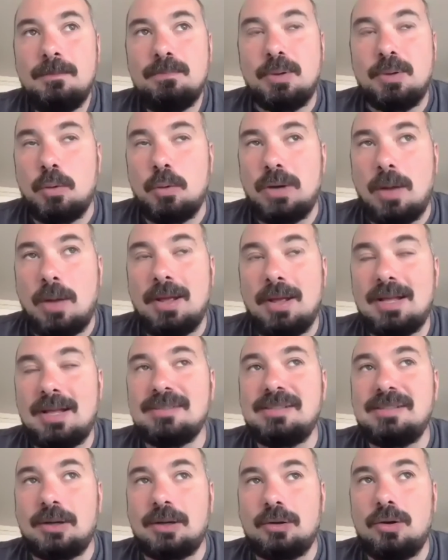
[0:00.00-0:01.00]
pero una vez que
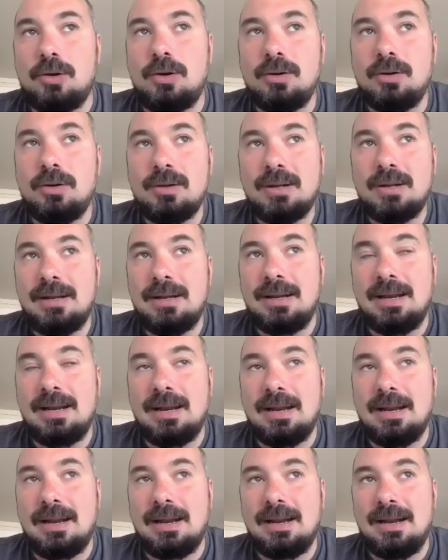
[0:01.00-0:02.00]
cerró,
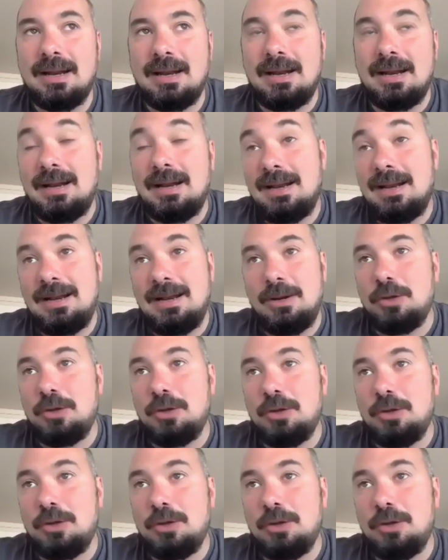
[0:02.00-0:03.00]

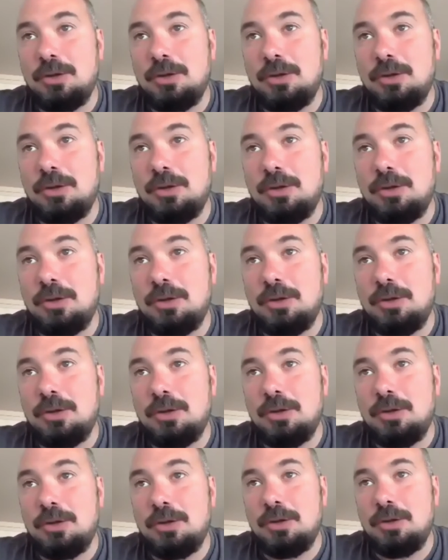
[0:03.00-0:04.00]
los índices se
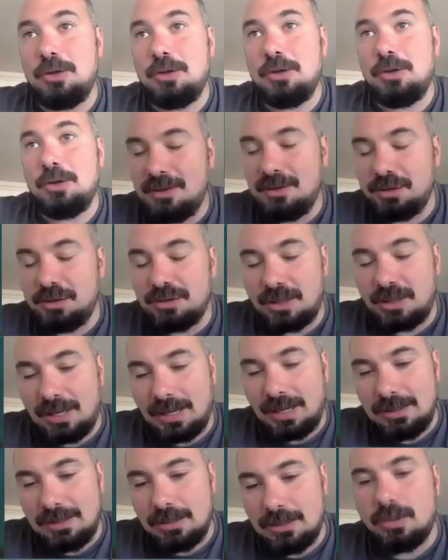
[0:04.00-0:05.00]
dispararon, con lo cual eso se
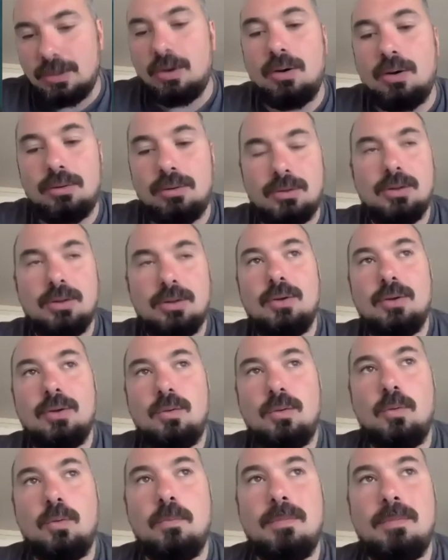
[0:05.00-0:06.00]
generó
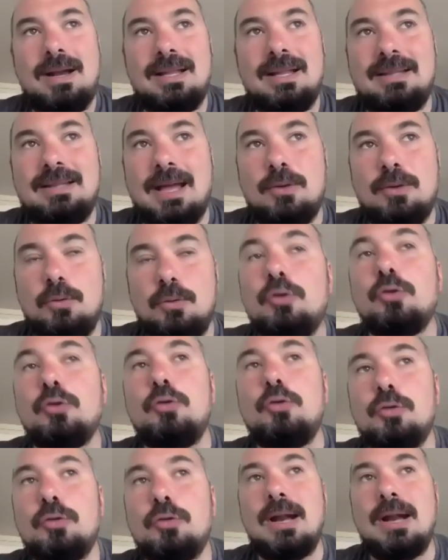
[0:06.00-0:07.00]
un malestar y un
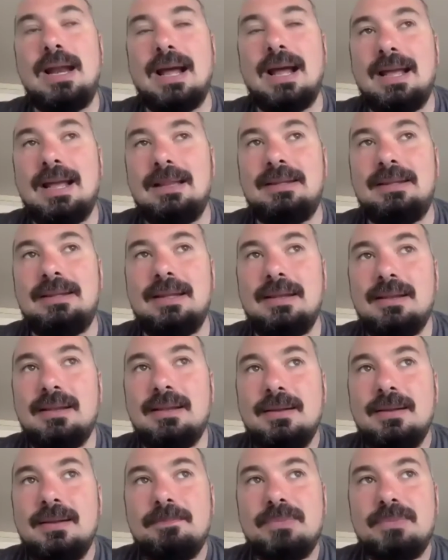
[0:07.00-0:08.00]
run en la gente,
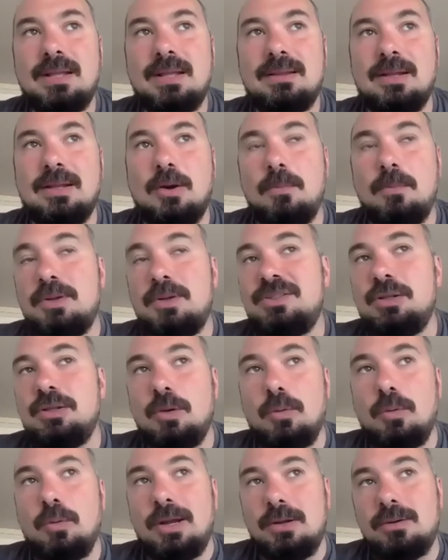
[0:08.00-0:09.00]
este, como
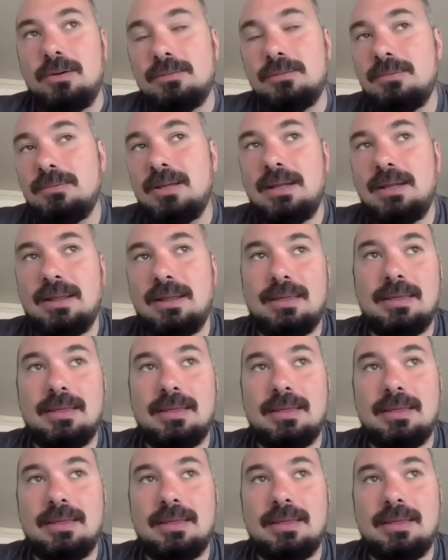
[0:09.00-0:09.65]
diciendo, bueno, eh,